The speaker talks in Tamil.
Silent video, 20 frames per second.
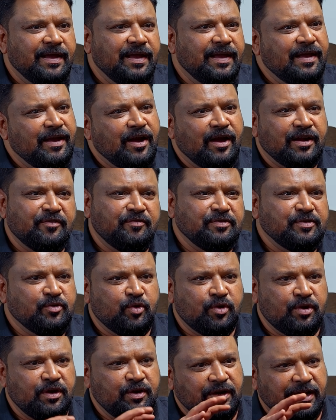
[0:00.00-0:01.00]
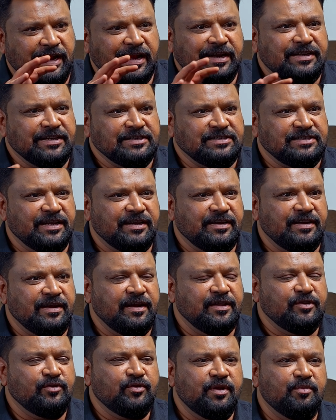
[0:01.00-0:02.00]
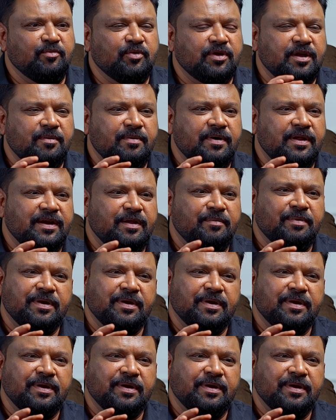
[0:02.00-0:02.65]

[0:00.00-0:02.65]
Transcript: ஏ ஆர்டிஃபி ஒரு லேட்டஸ்ட் டெக்னாலஜியுடைய முக்கியமான